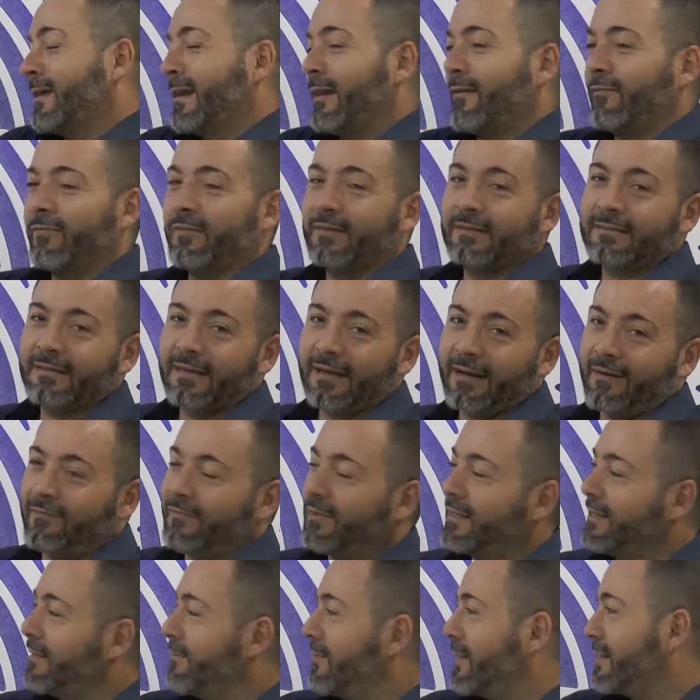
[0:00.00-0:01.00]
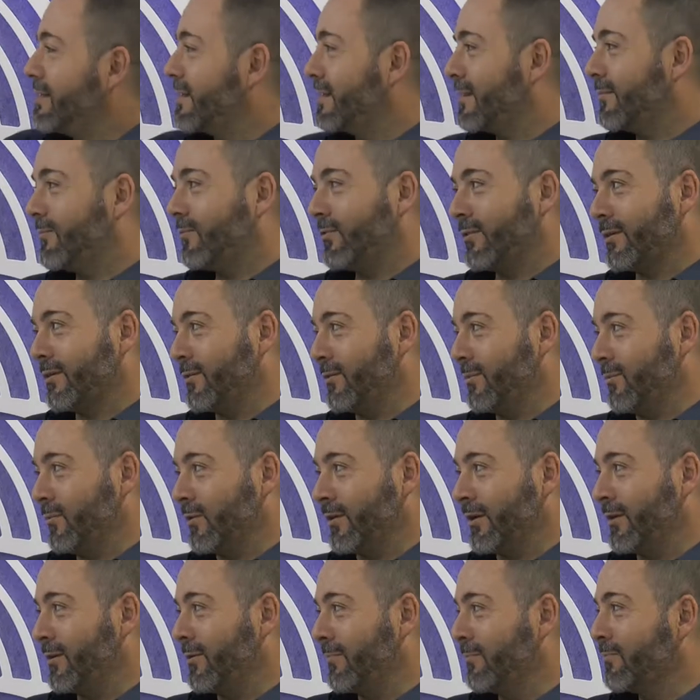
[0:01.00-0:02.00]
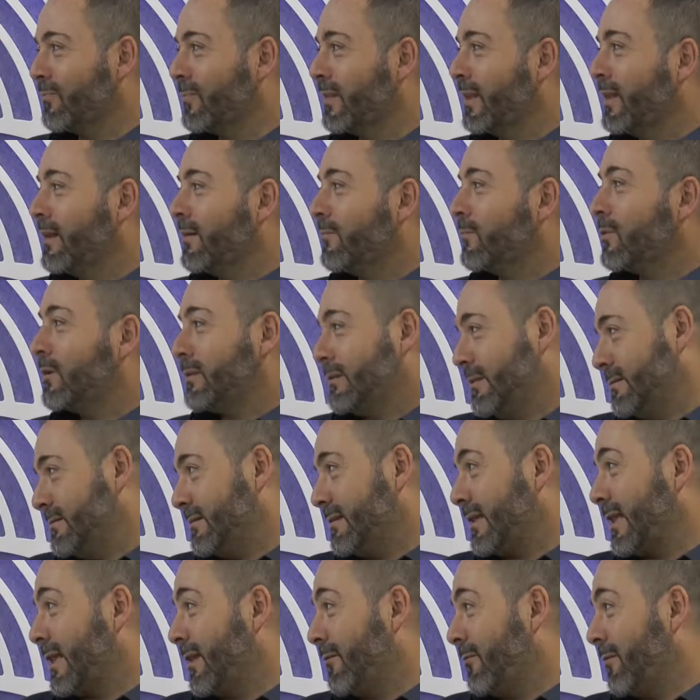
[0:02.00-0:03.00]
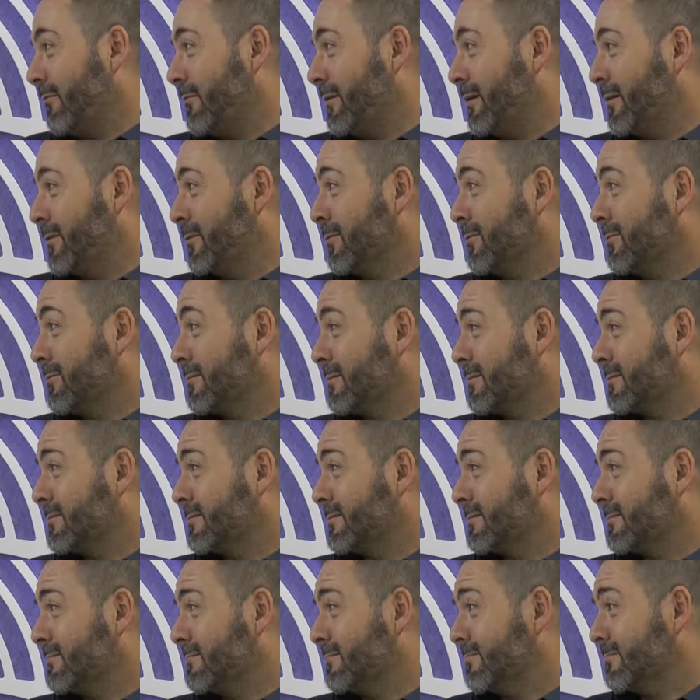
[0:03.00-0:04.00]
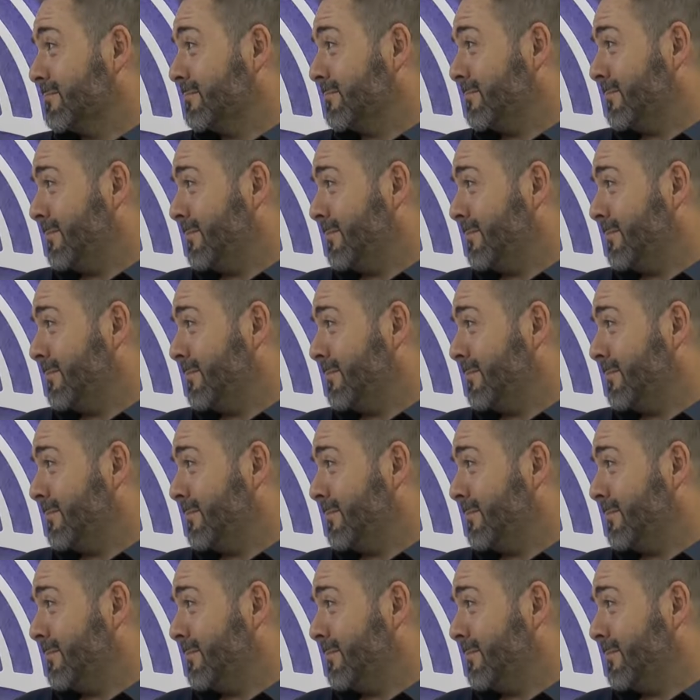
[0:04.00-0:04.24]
física, las matemáticas, pues como que no. Pero a ti se te daba bien, ¿no? Eh,